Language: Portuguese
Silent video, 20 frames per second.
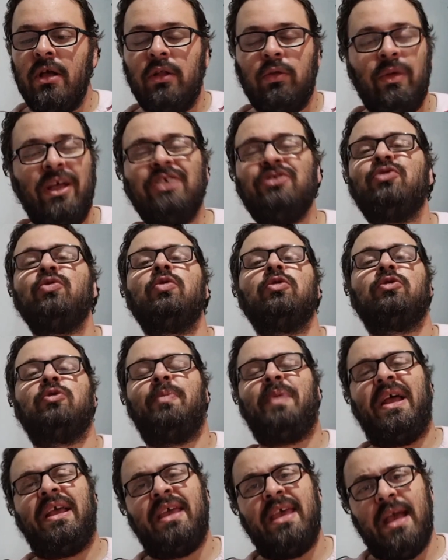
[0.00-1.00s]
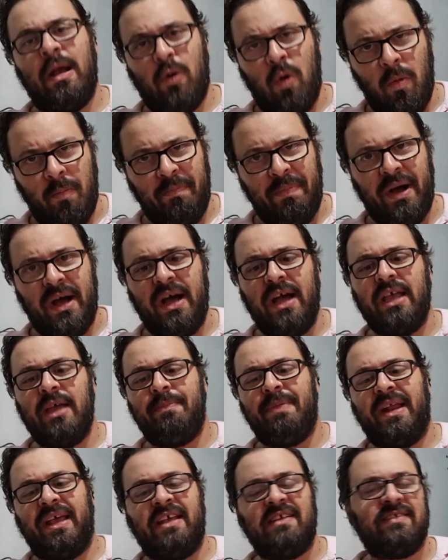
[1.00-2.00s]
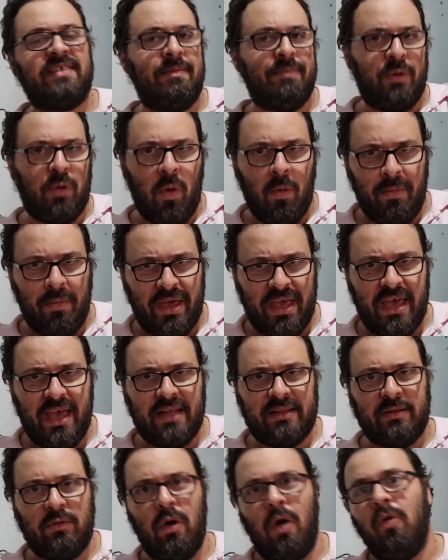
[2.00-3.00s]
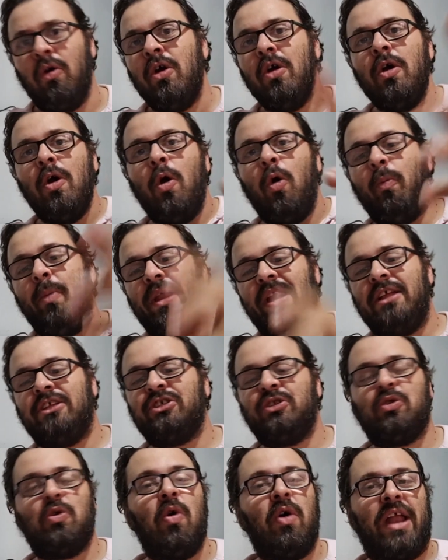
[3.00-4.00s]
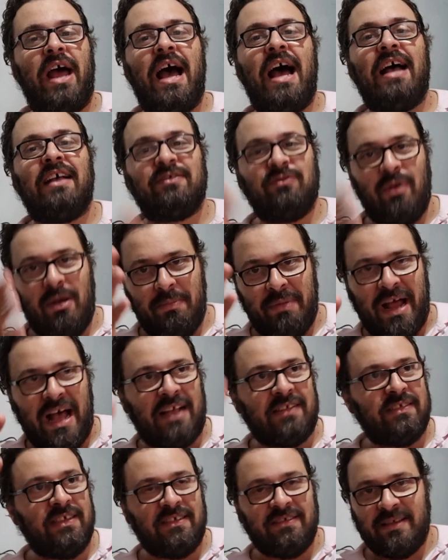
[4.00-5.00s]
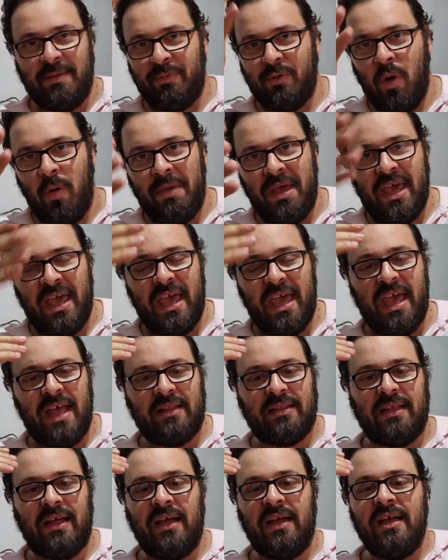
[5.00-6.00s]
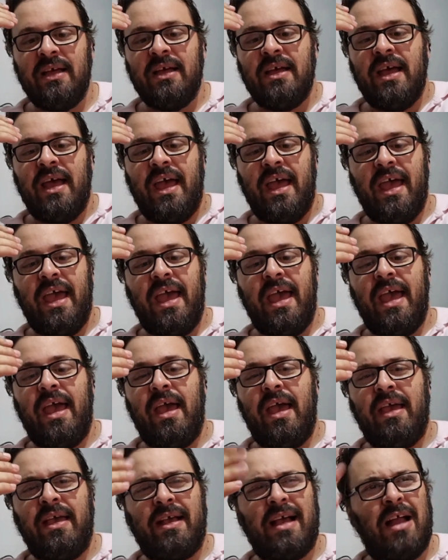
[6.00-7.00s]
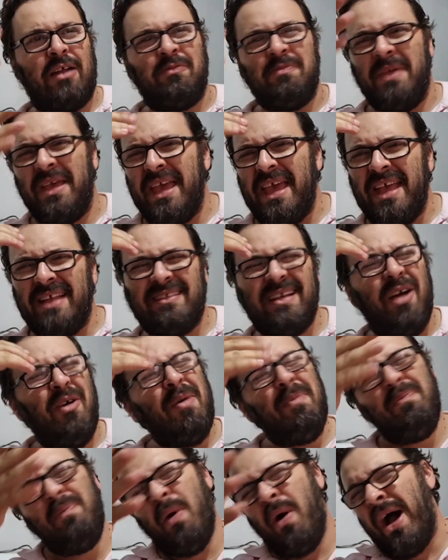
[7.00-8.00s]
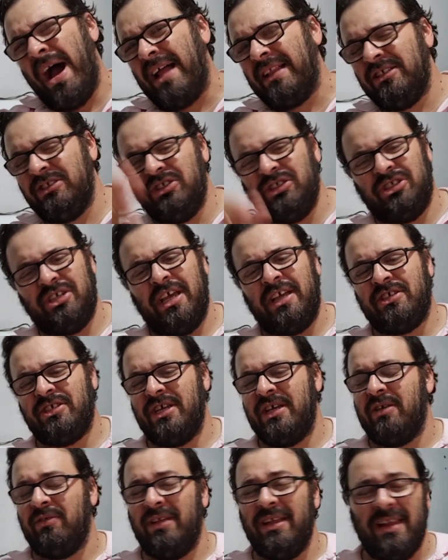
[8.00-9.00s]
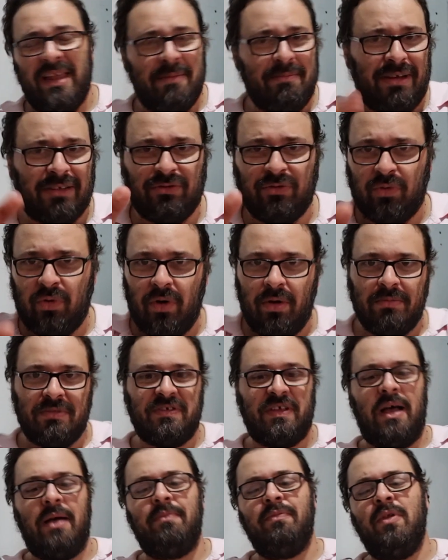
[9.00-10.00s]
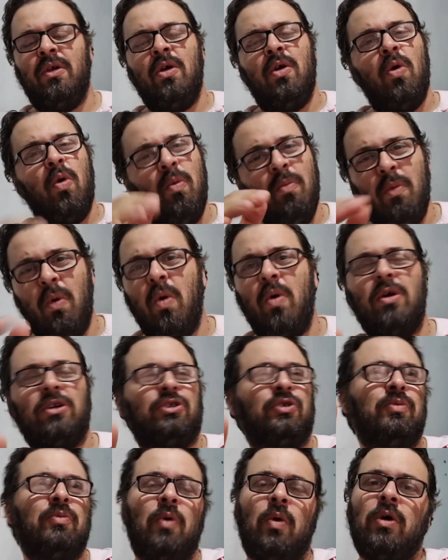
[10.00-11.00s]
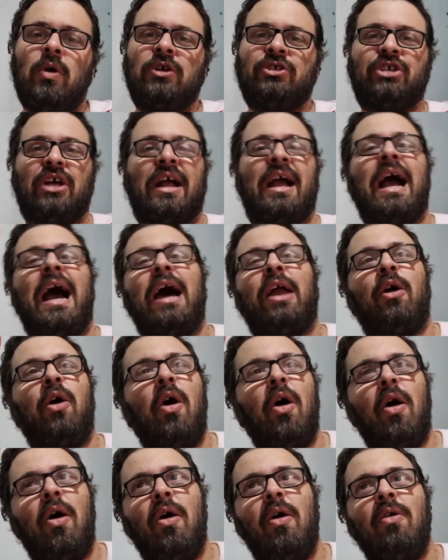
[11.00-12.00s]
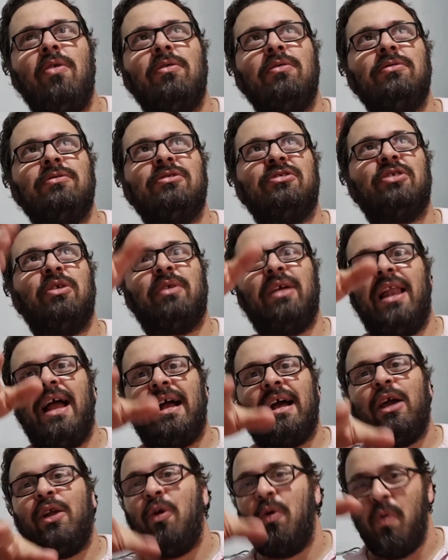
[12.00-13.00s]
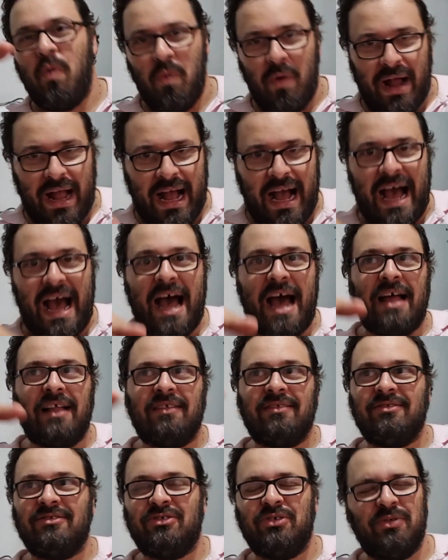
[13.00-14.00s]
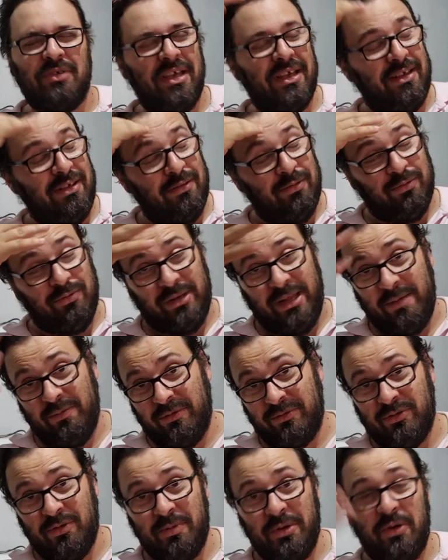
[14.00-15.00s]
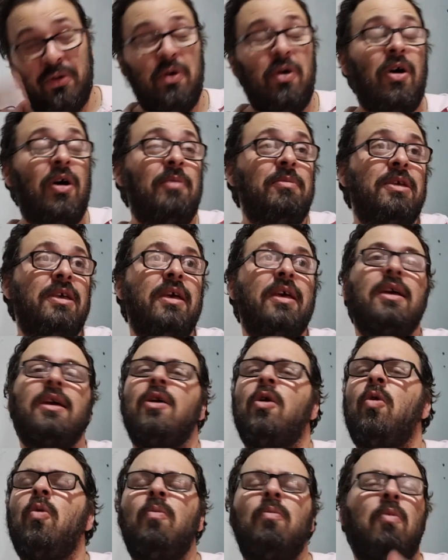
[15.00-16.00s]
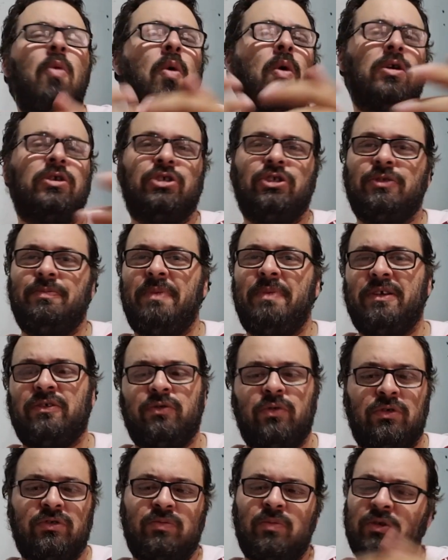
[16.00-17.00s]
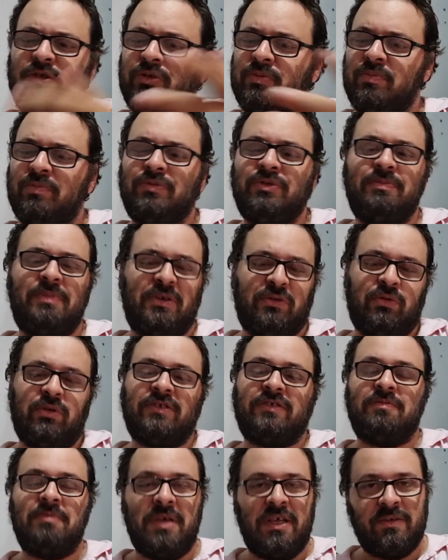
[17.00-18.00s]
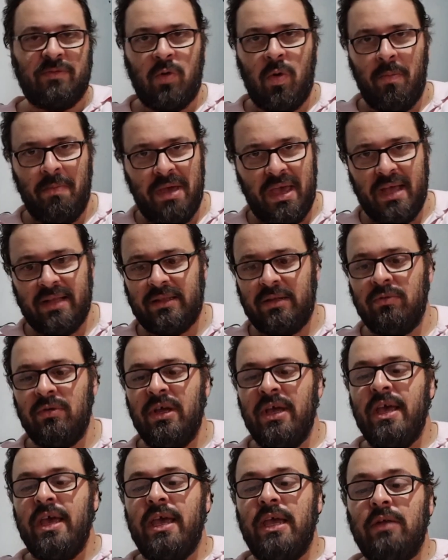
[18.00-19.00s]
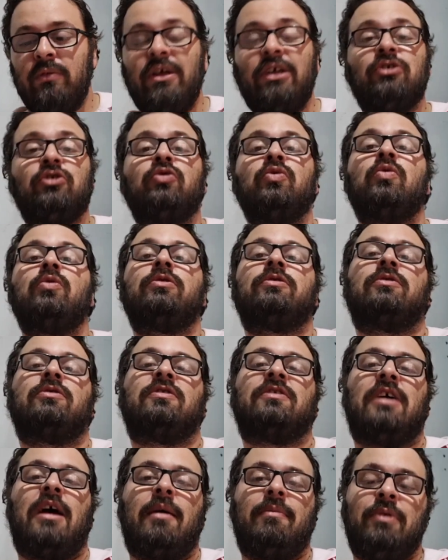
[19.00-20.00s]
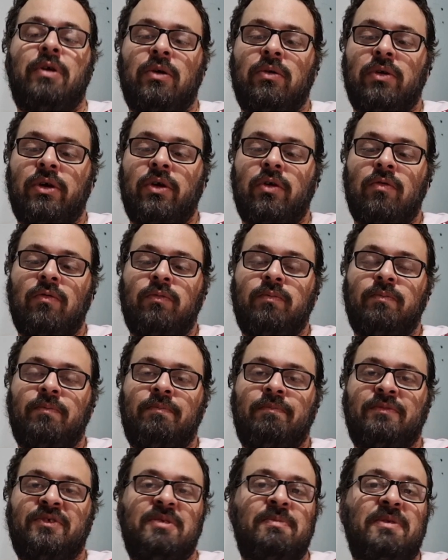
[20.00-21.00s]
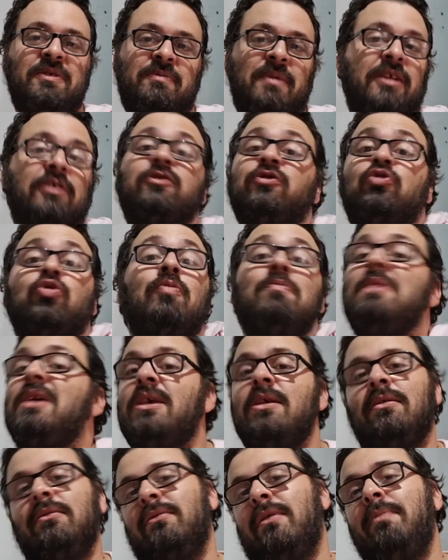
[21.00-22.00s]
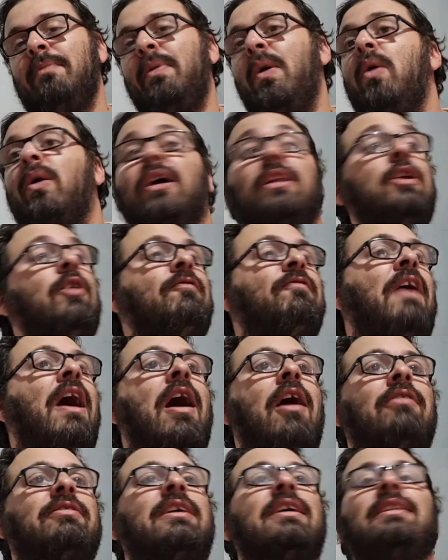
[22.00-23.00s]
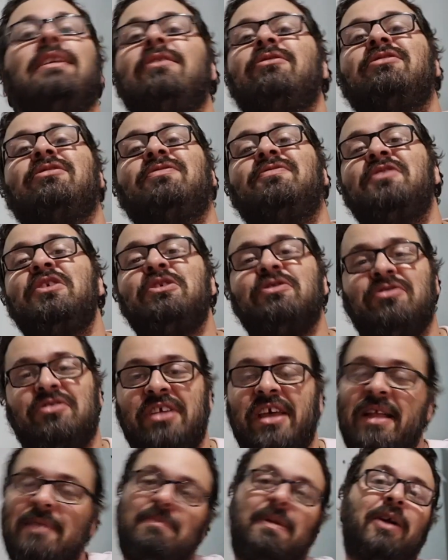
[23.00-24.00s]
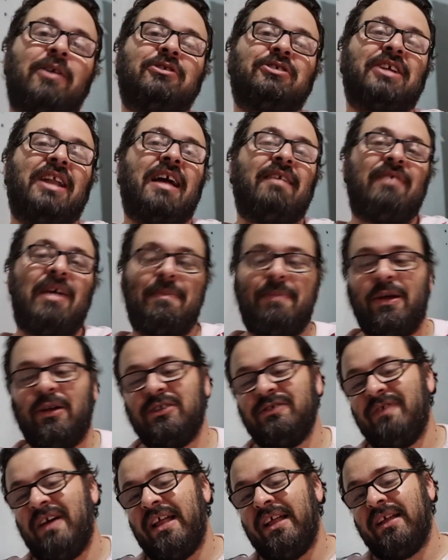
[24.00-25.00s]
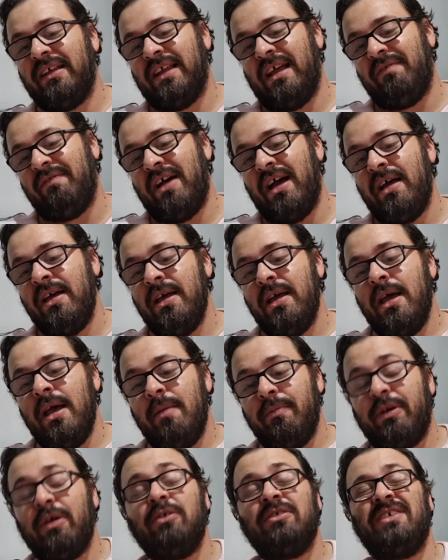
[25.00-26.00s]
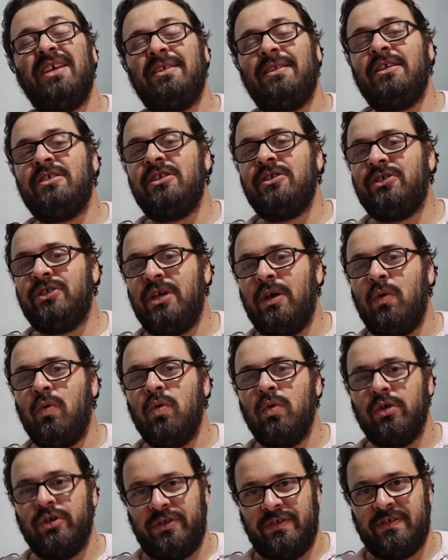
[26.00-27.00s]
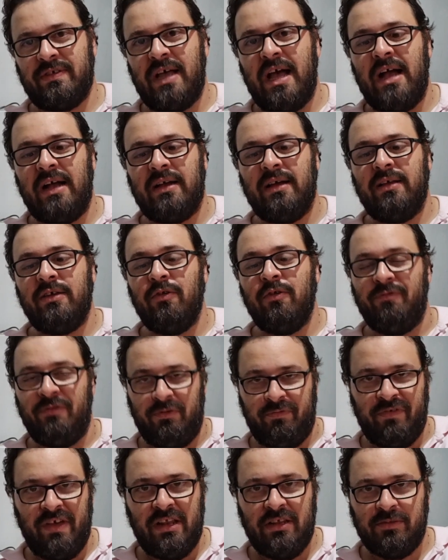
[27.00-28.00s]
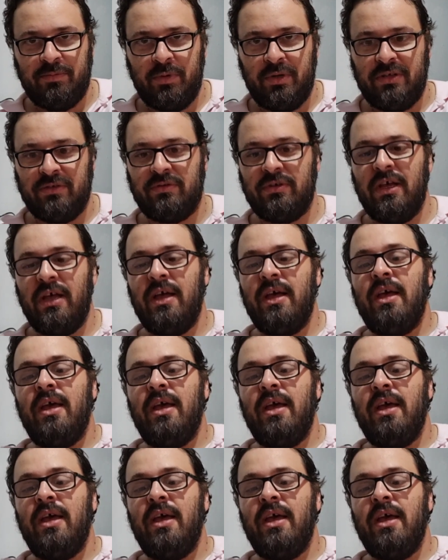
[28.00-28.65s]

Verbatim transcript: não é justo para quem acompanha, para quem sempre comenta, igual o Benedito Coraz, um abraço aí que sempre comenta, é, Ricardo Mendes, uma porrada de gente aí que eu nem lembro mais o nome, sabe? Um monte, um monte. A Carol, não sei o que lá, Carol com K, não sei o que, eu não lembro o sobrenome. Um monte de pessoas, um monte de pessoas mesmo comentam. E não é justo, sabe? Eu, eu simplesmente sumi. Pô, cadê o Walter? Cadê os vídeos dele? Parou de gravar, parou de gravar. Porque eu sei que tem gente que curte, saca? E eu fico feliz por isso.